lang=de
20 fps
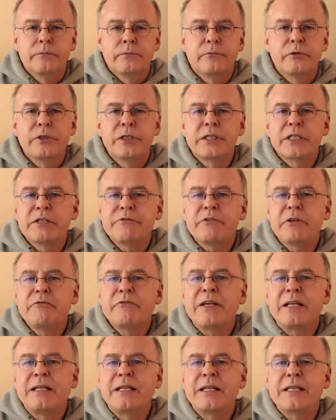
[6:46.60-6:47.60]
Für die Ziffern
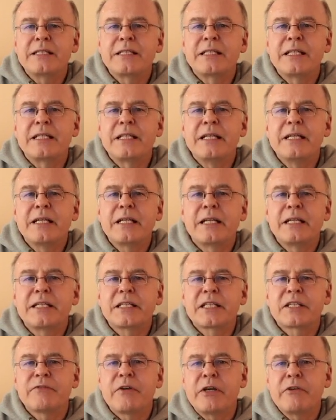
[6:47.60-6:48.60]
werden letztlich lediglich
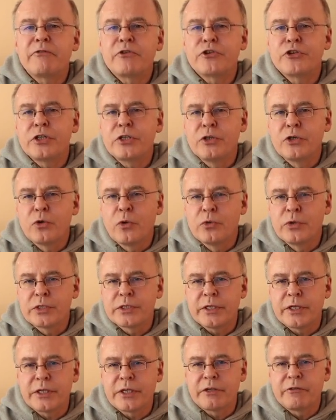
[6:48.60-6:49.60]
zwei verschiedene
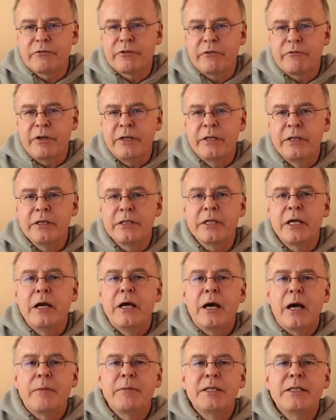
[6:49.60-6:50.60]
Grundzeichen verwendet,
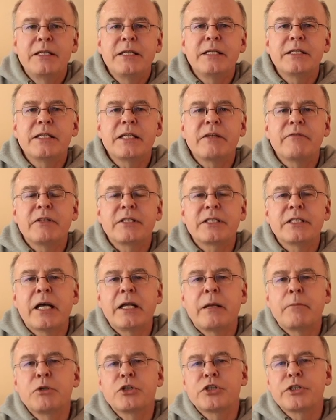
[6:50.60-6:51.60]
aber diese jeweils in
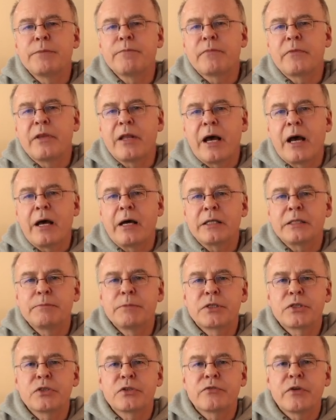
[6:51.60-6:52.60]
einer bestimmten Art
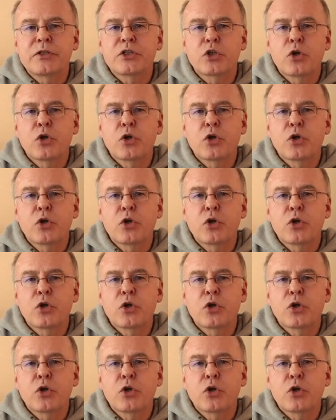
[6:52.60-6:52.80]
bzw.